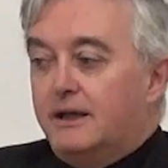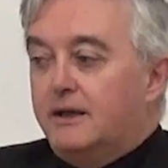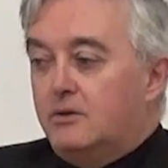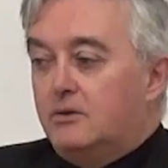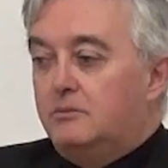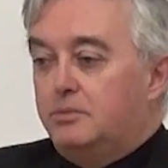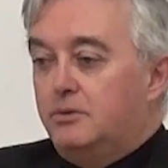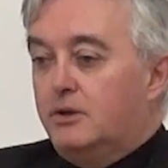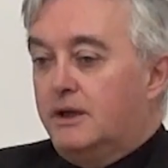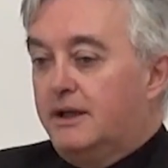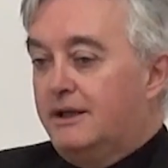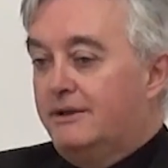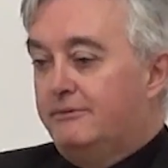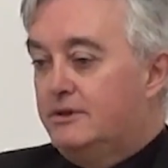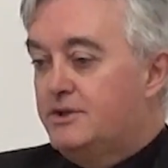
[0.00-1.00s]
a ricomporre
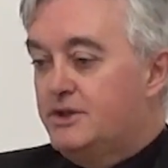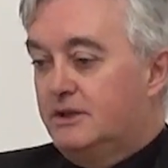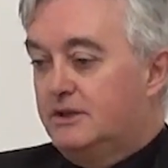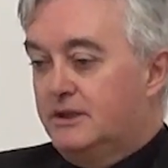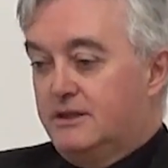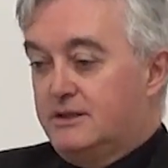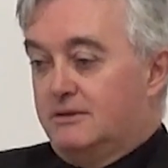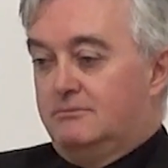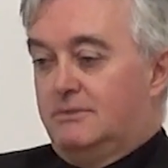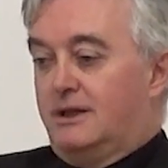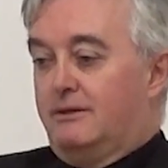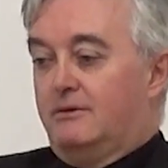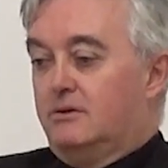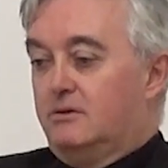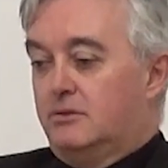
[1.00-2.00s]
anche vicende che
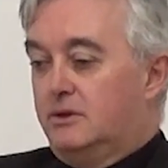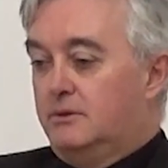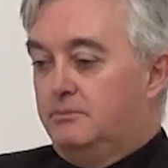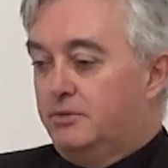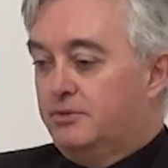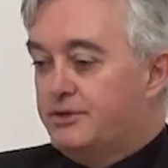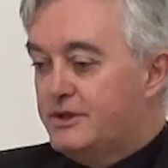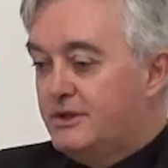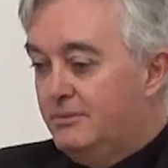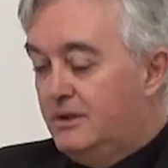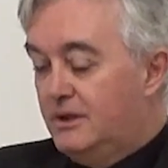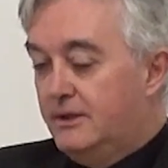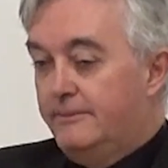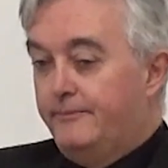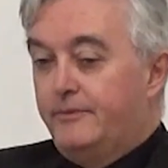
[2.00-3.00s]
sembravano
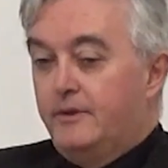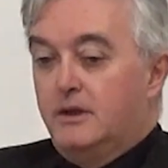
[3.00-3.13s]
impossibili.